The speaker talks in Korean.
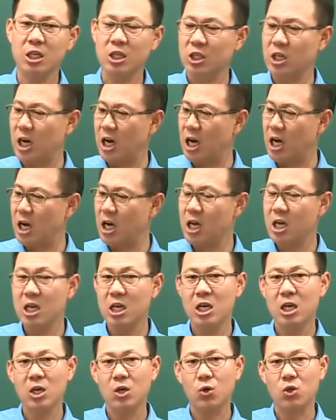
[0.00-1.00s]
자
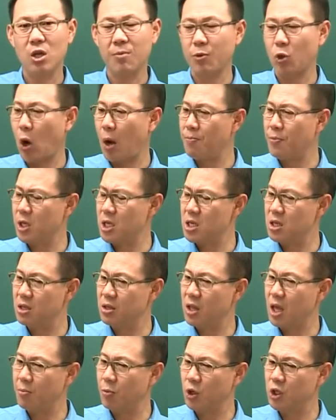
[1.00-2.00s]
그 다음에 또 한 번
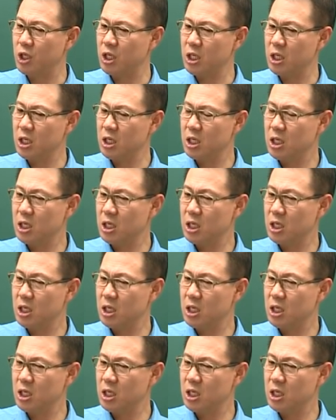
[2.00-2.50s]
있는데 뭐지?